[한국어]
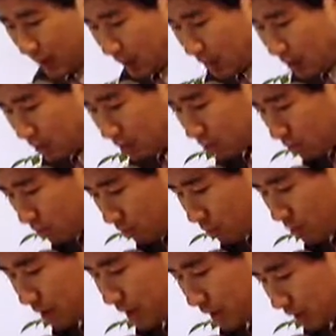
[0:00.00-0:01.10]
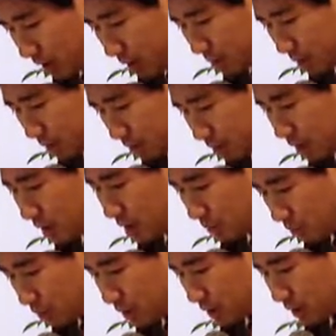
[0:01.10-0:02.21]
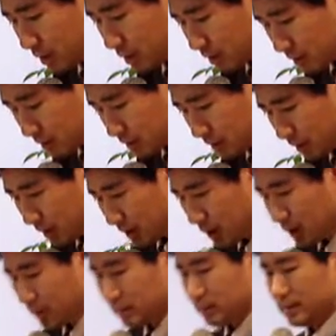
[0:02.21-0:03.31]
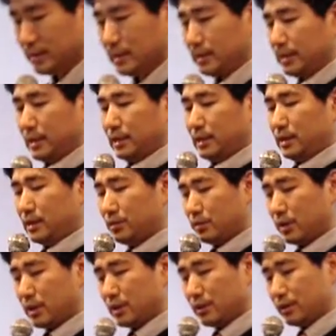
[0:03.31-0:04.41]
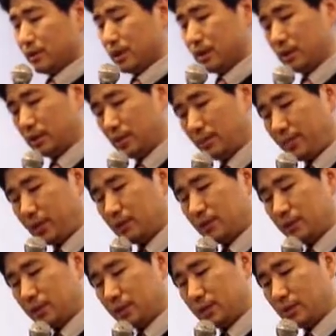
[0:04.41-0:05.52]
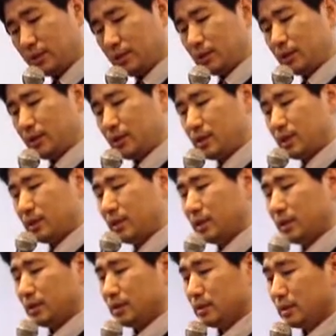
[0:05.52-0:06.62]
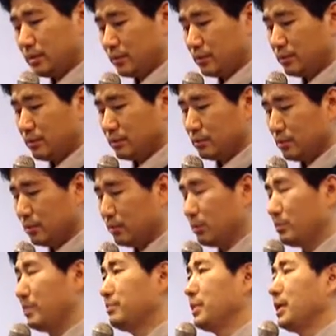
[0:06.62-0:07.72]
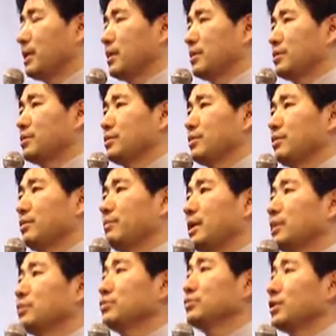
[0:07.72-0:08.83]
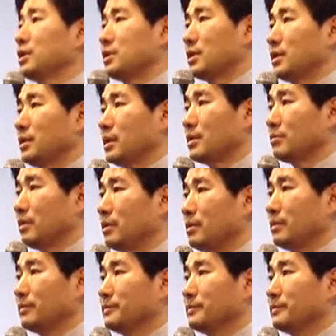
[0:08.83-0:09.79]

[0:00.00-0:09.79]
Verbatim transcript: 알고 행하면 복이 있으리라. 예수님께서 제자들의 발을 씻기시는데 제자들이 참 이거 너무 민망한 거죠. 발은 누가 씻긴다고요?